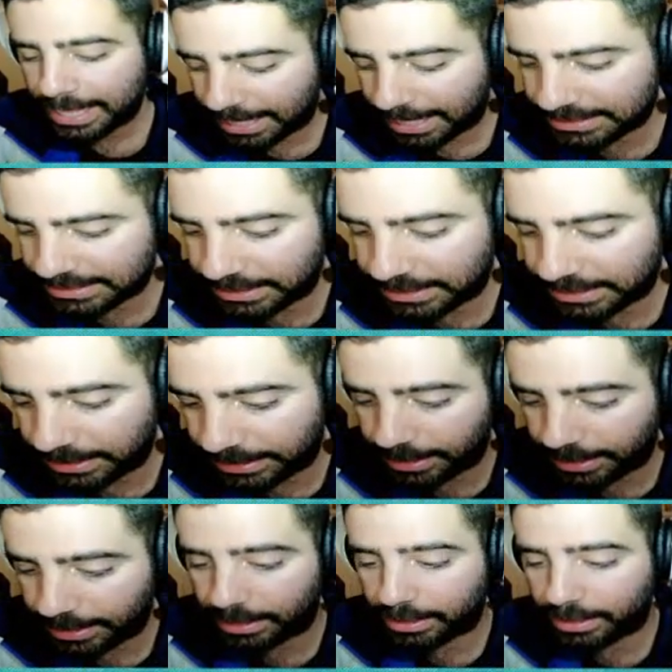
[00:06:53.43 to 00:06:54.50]
Así
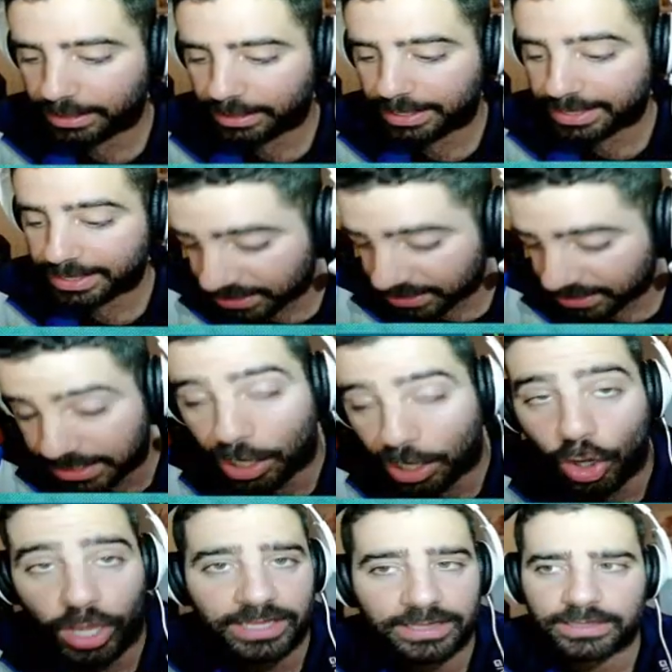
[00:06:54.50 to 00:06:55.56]
que estos
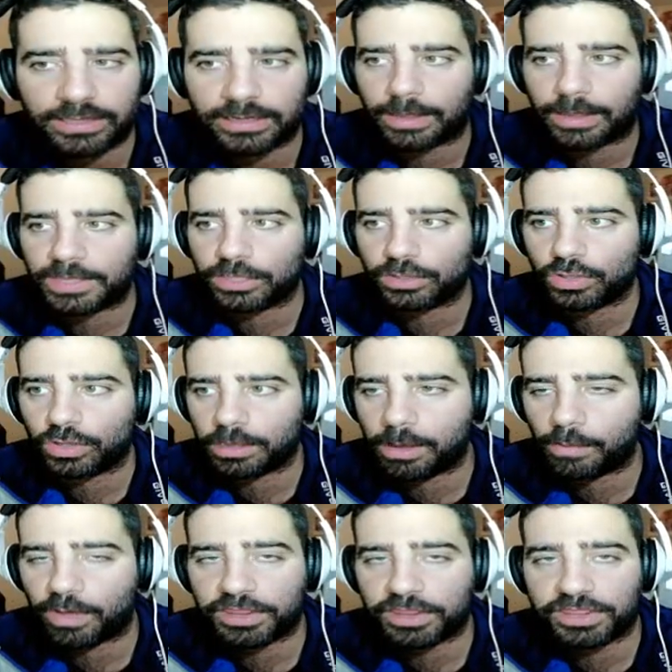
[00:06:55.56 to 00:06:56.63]
serían los entrenamientos que
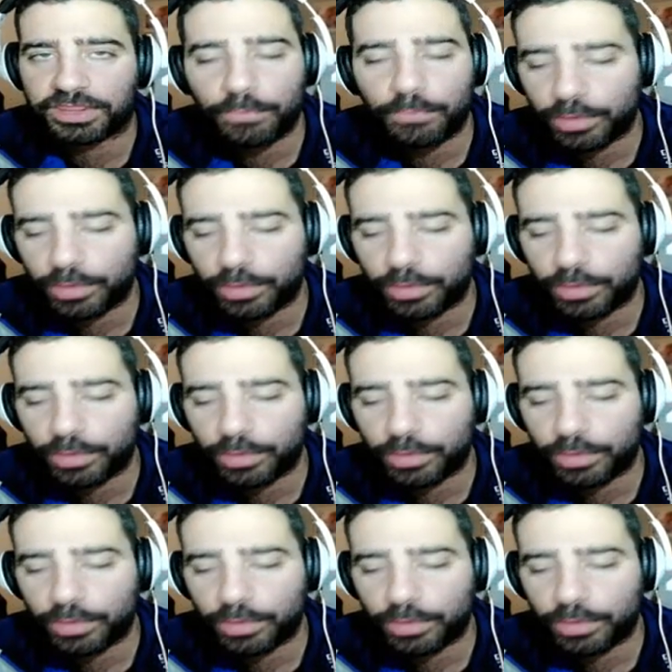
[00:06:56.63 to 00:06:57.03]
vamos a hacer.